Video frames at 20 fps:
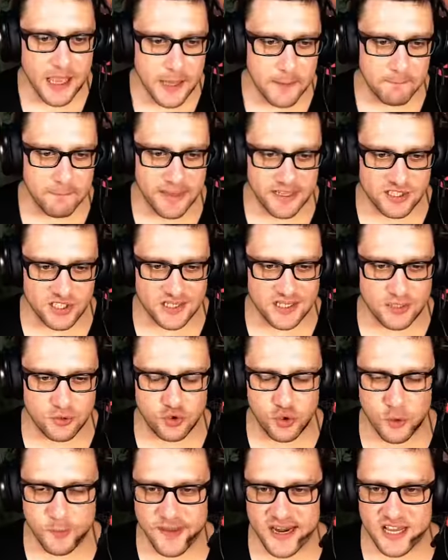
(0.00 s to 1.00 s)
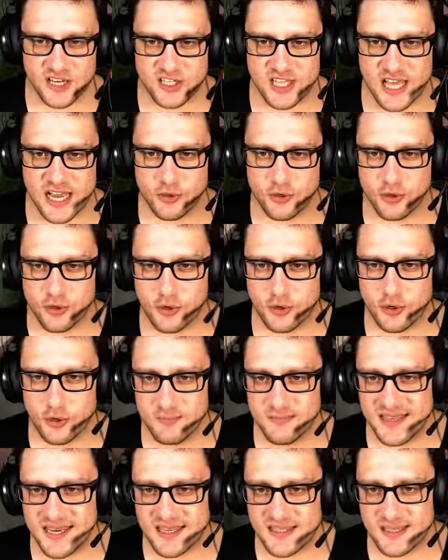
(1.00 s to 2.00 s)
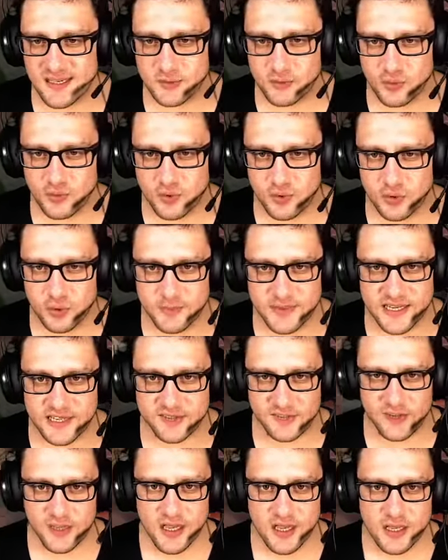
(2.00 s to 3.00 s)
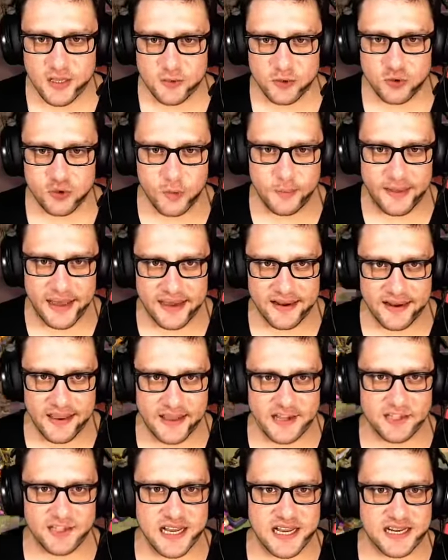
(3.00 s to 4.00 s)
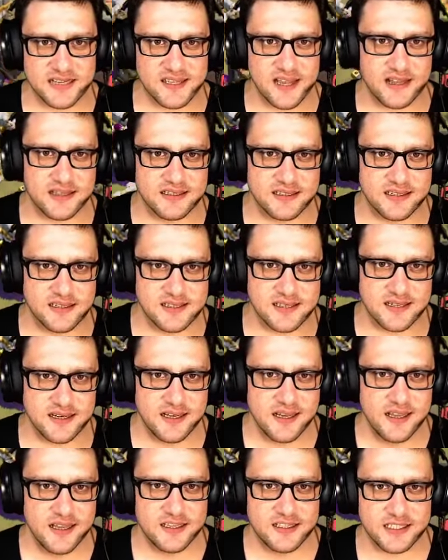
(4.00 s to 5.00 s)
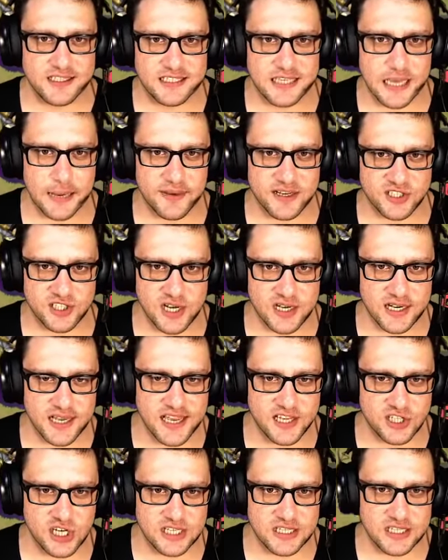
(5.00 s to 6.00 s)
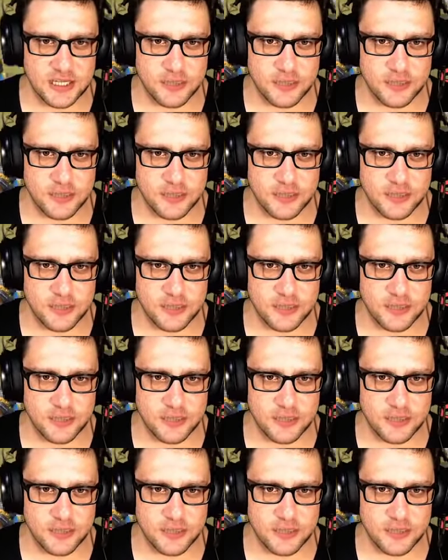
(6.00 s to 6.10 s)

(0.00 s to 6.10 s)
5 adet süper ejder görüyorum. Blizzard usulü bir süper ejder saldırısı yapacak. Heyecanla